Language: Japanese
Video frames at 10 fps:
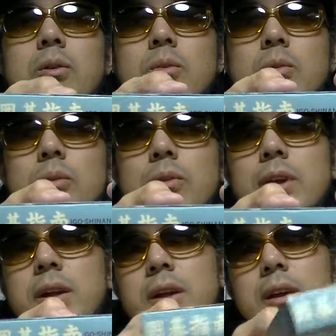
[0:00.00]
こ
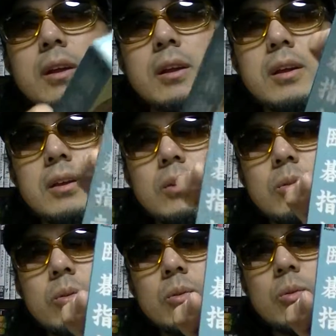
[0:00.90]
うで
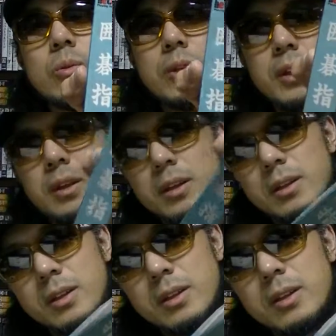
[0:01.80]
こうで
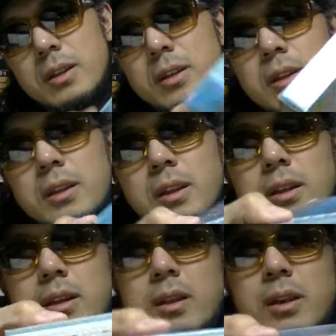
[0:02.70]

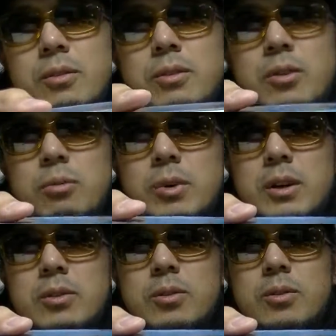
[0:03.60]
で FF
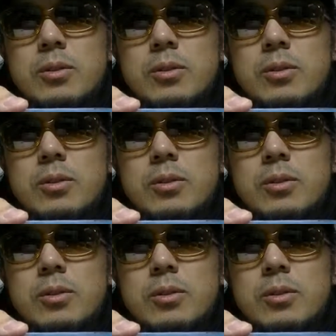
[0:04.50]
マークと